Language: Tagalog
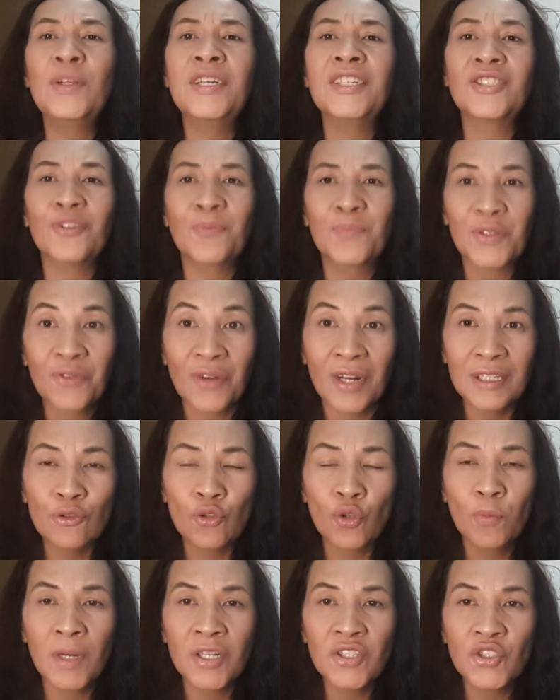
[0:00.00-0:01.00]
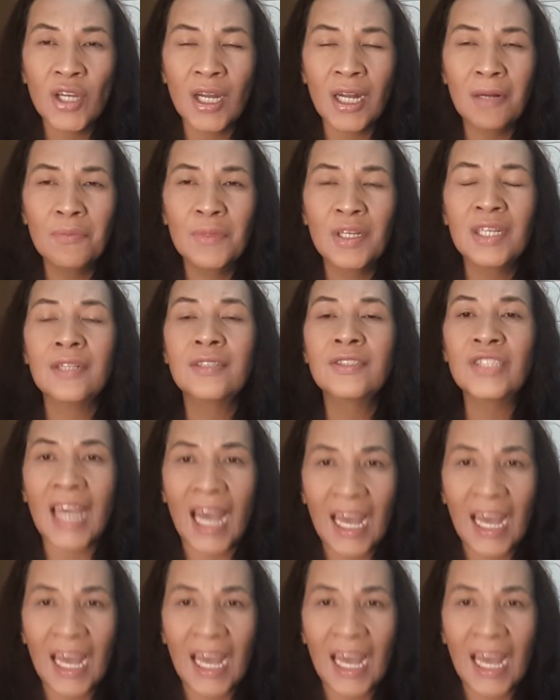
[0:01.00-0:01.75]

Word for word: please subscribe to my channel.